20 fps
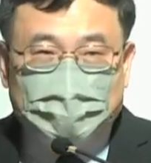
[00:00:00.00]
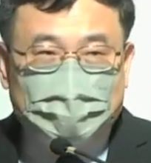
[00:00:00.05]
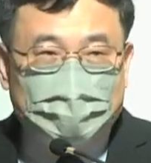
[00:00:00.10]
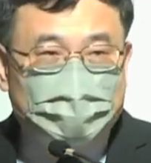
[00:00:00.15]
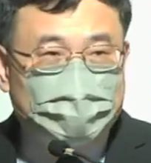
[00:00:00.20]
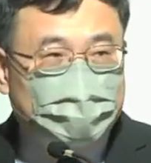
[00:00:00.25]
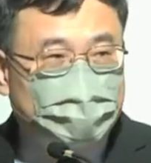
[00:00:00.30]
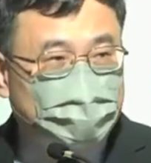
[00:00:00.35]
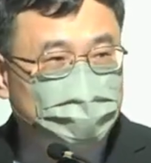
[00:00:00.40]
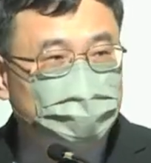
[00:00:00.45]

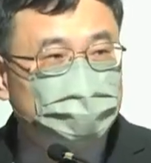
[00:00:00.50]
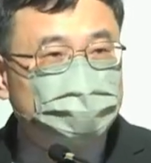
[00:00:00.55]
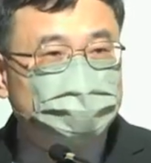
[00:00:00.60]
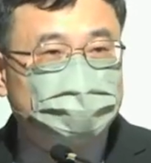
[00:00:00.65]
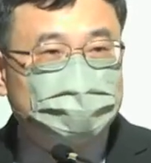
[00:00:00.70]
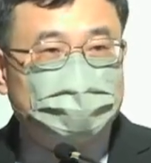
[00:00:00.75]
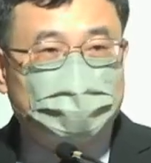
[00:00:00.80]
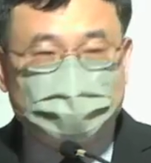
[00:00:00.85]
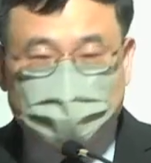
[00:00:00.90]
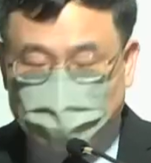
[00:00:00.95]
啊，林牧
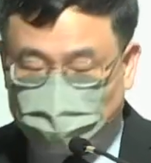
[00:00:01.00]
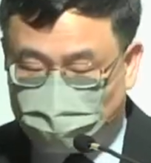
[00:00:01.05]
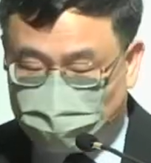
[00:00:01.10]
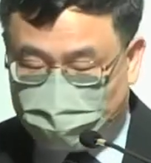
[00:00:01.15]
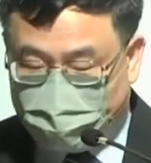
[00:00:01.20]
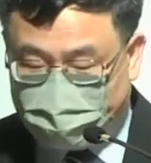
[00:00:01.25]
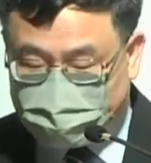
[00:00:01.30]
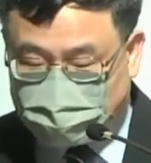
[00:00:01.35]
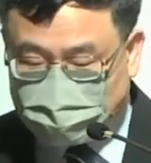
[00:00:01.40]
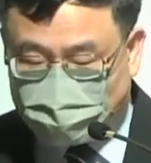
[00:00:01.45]
师的这五
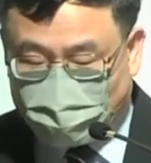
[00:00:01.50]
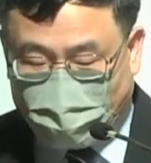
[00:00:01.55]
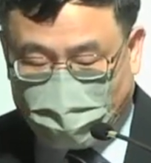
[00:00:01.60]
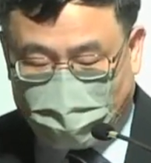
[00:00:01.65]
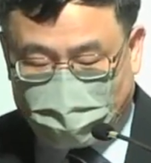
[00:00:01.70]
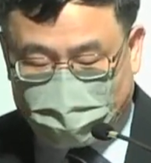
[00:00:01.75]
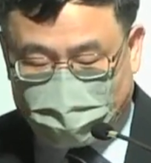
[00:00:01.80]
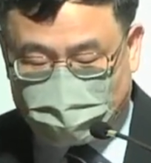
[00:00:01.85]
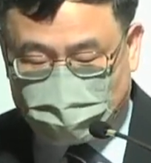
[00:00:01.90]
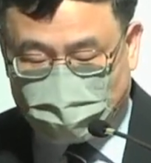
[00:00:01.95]
年计
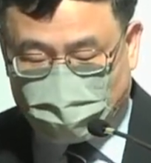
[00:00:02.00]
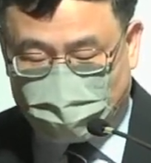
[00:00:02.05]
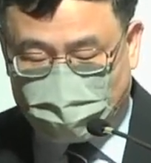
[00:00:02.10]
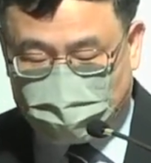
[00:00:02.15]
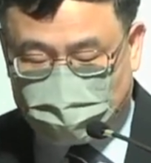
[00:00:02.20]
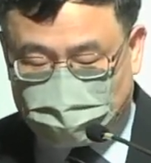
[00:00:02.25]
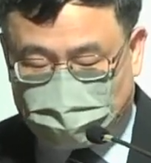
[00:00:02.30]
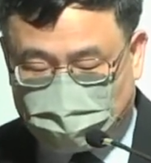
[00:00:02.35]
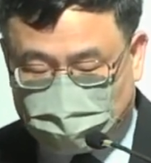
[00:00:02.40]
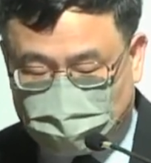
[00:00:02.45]
划给教
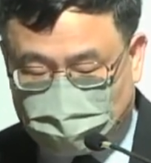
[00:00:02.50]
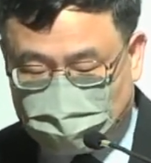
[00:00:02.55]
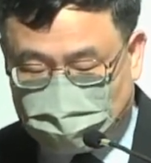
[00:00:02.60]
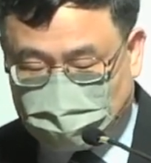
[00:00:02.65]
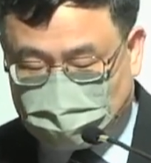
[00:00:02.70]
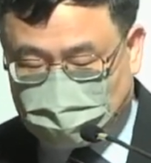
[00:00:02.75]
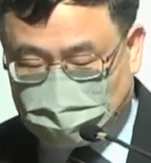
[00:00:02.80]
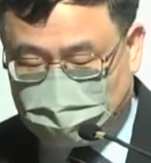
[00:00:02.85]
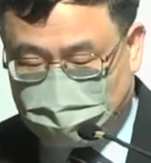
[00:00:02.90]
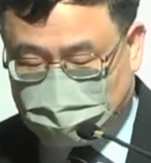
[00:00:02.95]
会制定
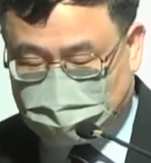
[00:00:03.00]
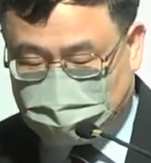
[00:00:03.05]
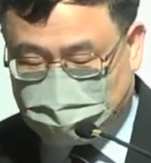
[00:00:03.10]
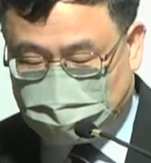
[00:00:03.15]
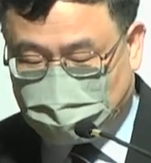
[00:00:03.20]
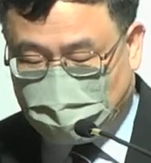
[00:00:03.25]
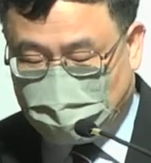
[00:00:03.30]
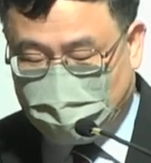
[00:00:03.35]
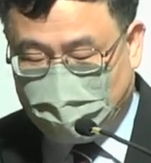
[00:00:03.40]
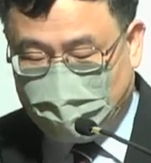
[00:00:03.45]
的时候也提
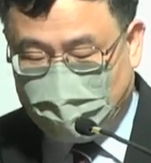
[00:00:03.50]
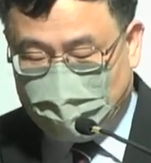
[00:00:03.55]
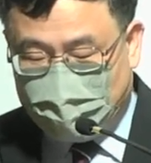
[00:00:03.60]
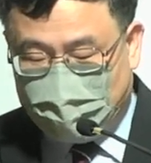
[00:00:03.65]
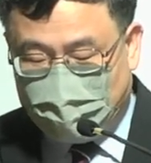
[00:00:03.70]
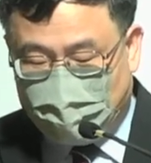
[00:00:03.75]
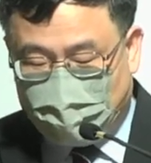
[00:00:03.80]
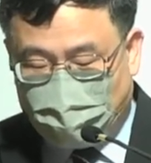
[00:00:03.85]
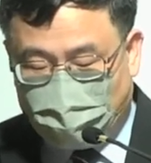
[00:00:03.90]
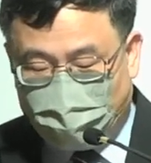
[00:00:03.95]
到。
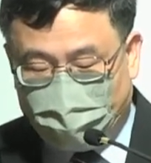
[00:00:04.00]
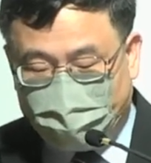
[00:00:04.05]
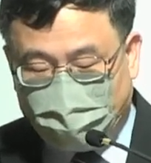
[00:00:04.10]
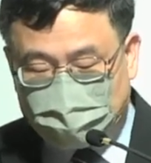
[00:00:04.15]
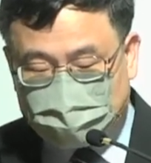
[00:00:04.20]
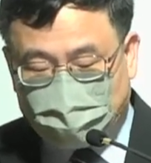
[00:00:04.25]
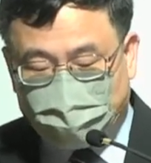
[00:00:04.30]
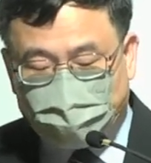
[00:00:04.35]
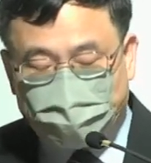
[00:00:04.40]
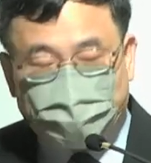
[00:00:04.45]
我们要
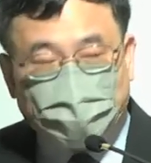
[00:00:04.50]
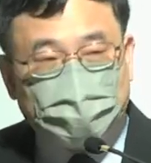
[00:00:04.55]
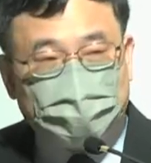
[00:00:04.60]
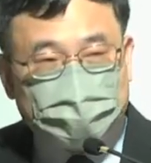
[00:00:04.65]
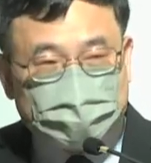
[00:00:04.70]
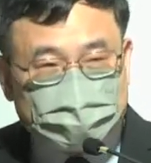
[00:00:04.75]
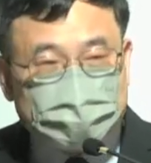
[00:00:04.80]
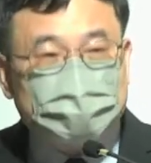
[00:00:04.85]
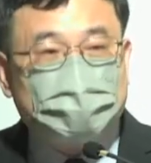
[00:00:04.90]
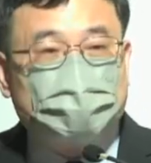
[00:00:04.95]
在
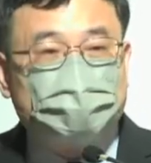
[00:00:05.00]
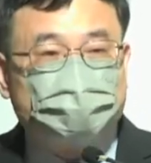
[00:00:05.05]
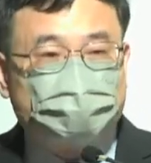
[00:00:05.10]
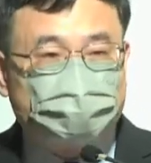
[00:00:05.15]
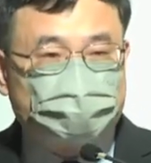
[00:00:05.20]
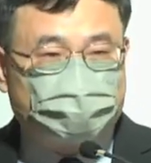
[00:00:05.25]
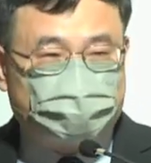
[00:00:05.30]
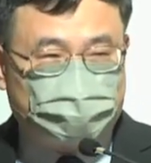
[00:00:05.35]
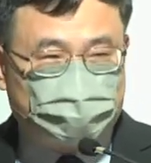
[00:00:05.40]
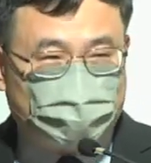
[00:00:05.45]
本地来
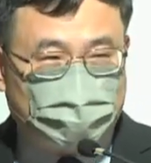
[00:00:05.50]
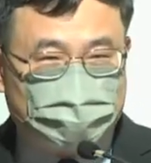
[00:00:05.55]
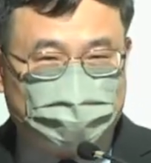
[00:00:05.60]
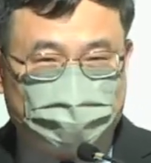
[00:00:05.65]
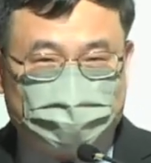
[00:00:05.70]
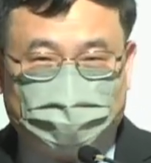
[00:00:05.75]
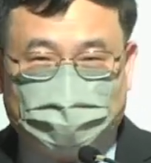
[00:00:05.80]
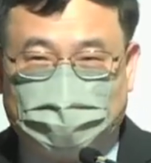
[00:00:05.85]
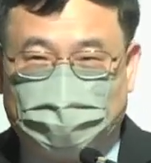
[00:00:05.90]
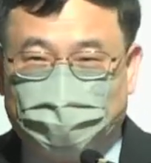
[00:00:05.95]
祝福望
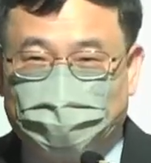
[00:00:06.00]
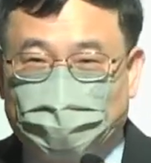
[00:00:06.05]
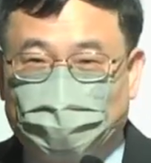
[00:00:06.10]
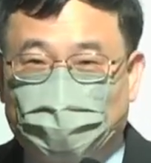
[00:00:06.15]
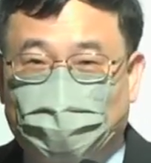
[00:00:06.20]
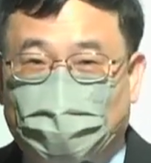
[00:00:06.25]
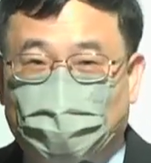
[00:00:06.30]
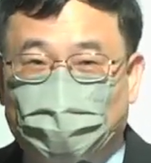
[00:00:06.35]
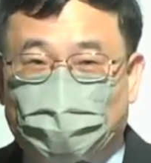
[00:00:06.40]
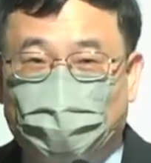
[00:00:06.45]
族啊，我们
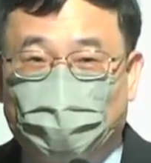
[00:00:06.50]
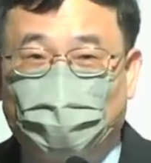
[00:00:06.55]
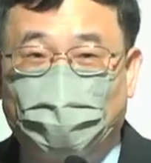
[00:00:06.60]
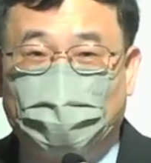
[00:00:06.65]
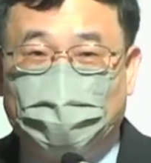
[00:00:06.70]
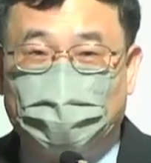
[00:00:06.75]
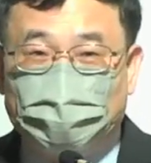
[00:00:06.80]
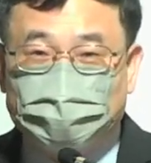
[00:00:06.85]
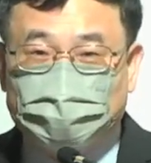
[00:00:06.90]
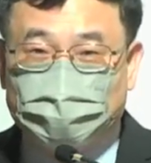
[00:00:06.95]
跨文
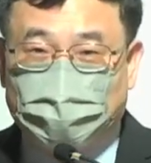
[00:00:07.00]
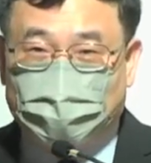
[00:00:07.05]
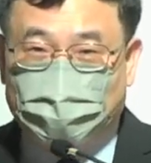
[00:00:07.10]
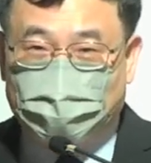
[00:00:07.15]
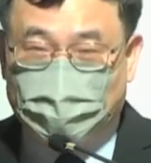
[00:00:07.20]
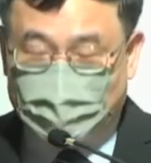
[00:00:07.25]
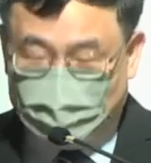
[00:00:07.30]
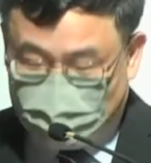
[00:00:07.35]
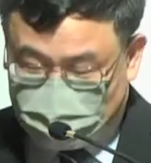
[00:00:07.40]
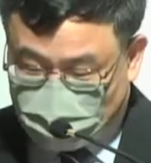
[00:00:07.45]
化是吧？
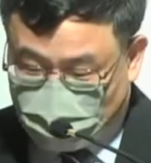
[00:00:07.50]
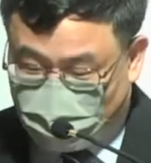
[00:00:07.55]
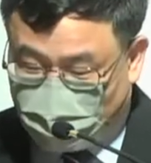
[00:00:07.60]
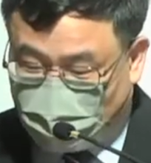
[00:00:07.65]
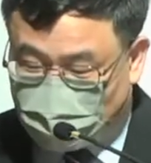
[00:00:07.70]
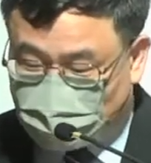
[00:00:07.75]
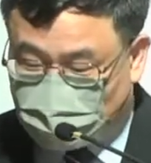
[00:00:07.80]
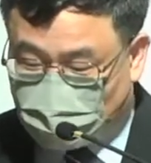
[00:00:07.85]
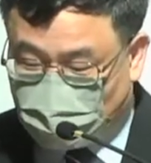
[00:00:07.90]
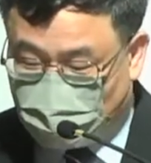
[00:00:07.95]
这个
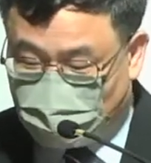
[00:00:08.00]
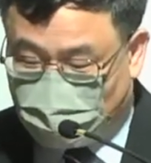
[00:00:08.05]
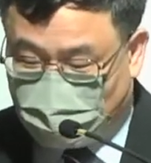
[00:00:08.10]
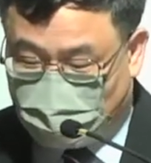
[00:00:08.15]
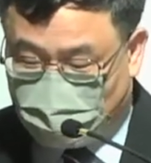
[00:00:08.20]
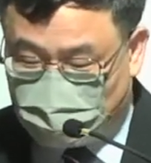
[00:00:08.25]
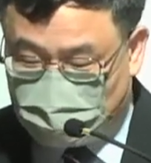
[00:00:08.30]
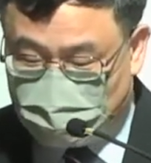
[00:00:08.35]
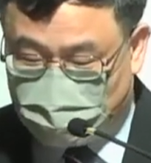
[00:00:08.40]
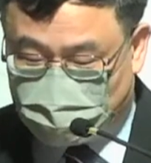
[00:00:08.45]
范畴
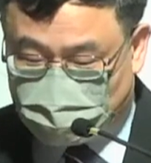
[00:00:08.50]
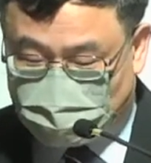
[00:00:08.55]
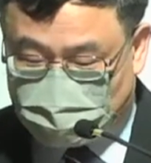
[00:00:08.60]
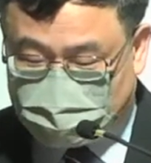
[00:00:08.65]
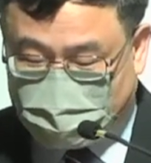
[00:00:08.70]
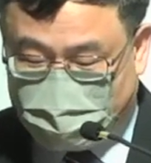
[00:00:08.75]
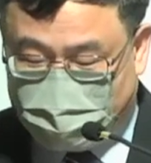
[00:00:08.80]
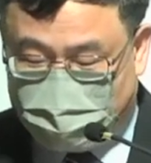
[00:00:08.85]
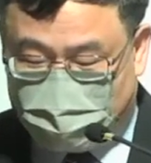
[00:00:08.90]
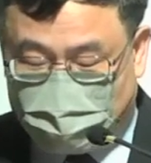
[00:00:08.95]
啊，牧师
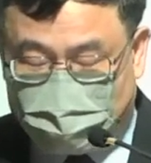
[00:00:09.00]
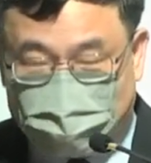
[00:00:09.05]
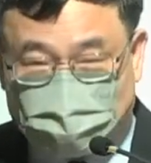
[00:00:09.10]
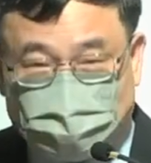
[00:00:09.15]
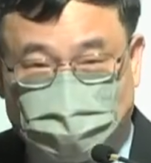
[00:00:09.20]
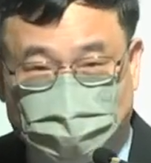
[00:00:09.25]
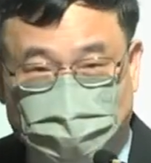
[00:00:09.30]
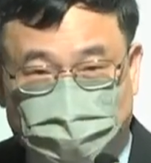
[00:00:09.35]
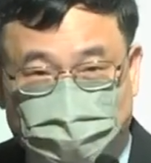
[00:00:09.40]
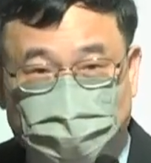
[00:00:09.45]
带领的也
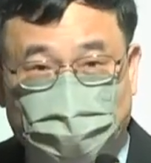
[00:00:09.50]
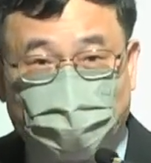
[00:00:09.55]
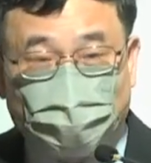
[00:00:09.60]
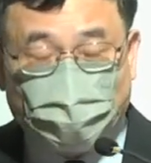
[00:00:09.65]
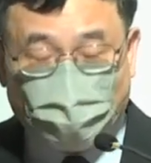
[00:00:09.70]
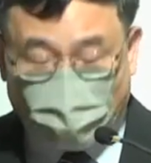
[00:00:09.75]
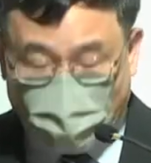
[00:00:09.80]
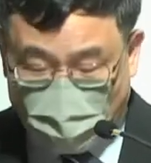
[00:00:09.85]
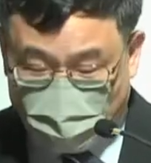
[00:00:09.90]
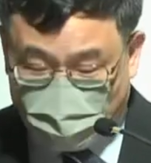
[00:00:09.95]
是不同
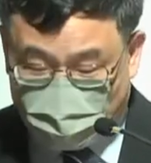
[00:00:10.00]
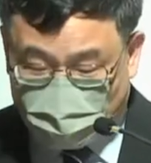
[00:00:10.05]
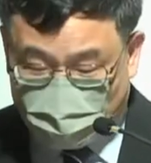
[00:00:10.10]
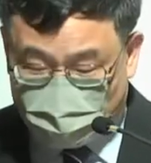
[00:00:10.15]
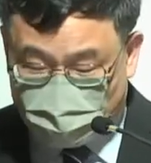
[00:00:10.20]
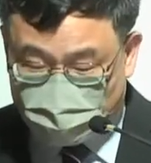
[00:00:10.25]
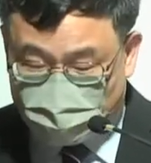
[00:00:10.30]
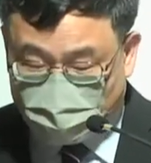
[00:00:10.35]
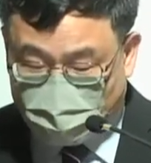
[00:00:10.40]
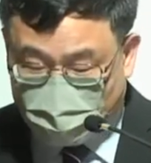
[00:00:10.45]
文化、不
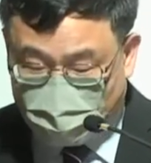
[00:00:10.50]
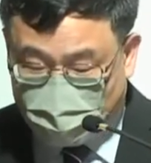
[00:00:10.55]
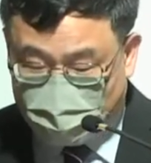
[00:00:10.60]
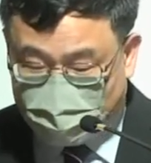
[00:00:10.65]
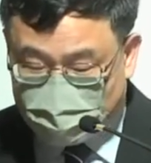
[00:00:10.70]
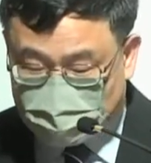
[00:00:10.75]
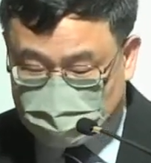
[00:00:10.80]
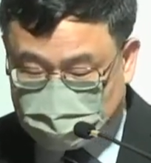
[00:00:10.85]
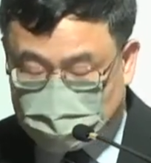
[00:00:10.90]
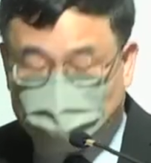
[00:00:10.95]
同语言，
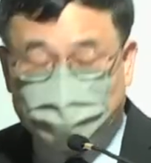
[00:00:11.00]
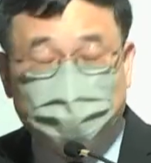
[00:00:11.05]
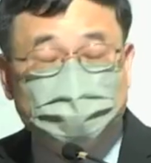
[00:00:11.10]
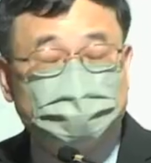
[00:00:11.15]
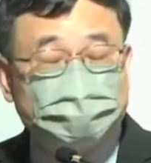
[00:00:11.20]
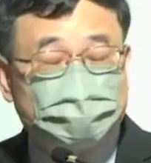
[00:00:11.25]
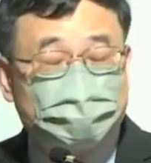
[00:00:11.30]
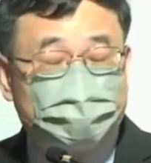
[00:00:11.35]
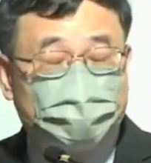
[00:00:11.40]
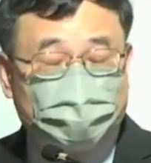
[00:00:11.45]
在我们
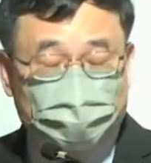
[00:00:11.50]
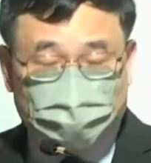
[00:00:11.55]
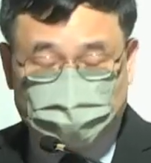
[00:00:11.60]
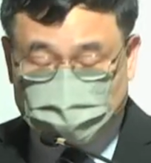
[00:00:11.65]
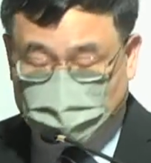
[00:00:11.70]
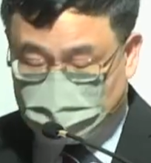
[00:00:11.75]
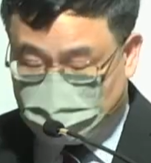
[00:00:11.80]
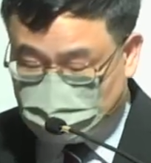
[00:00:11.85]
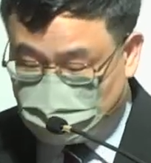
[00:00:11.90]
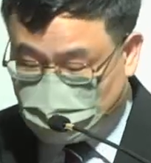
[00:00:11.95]
身边很多
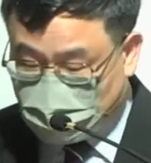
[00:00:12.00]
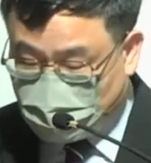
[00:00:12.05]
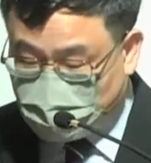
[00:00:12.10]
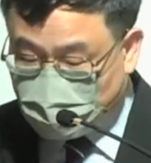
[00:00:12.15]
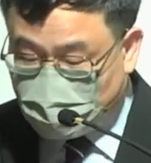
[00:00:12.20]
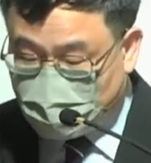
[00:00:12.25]
这样的人。